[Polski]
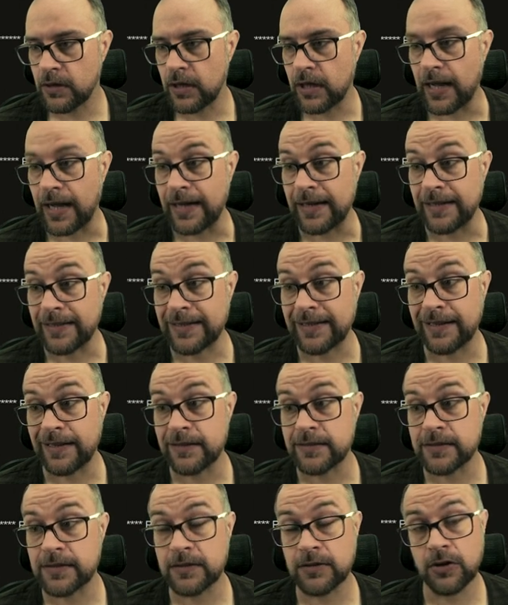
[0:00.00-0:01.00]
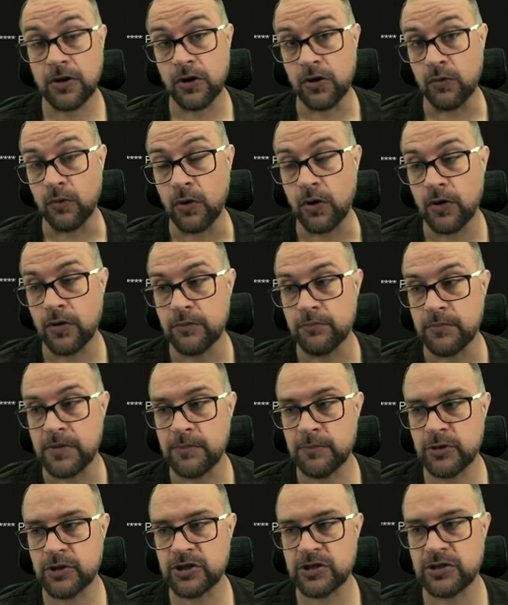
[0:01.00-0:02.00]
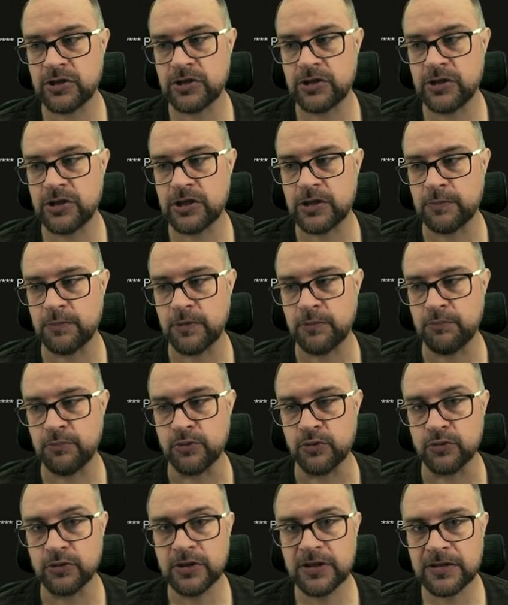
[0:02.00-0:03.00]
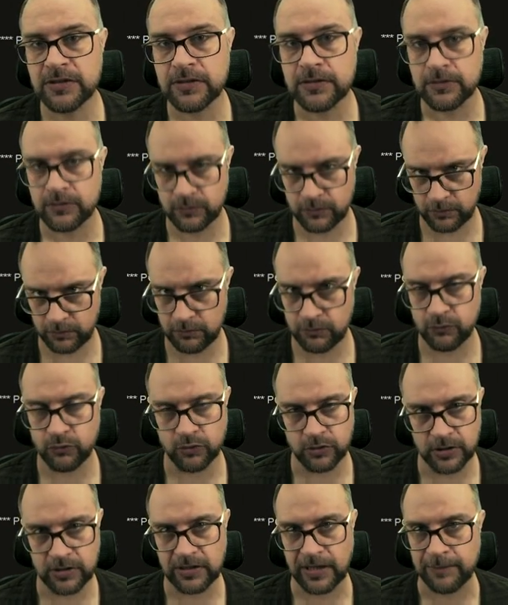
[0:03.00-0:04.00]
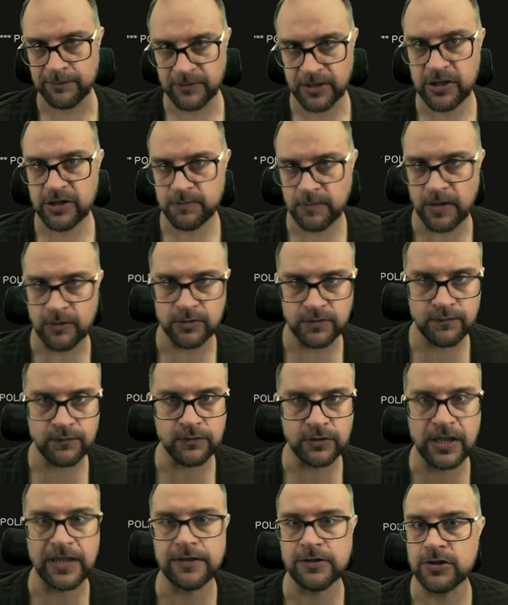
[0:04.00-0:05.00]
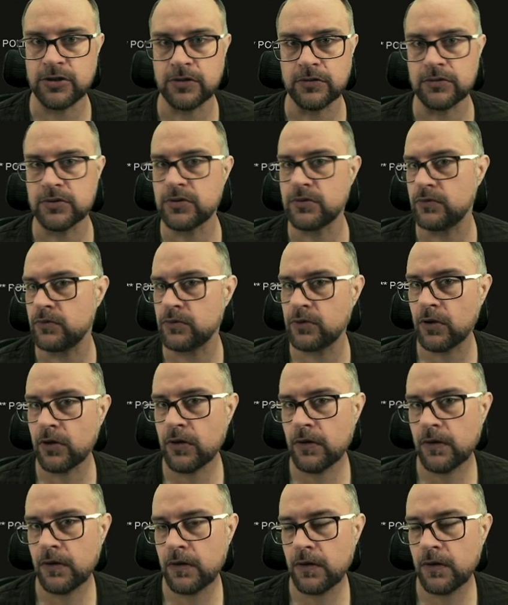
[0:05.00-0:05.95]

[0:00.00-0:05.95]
ale klasy koło. Mimo, że dziedziczę po punkt, który tam też miał swój jakiś konstruktor,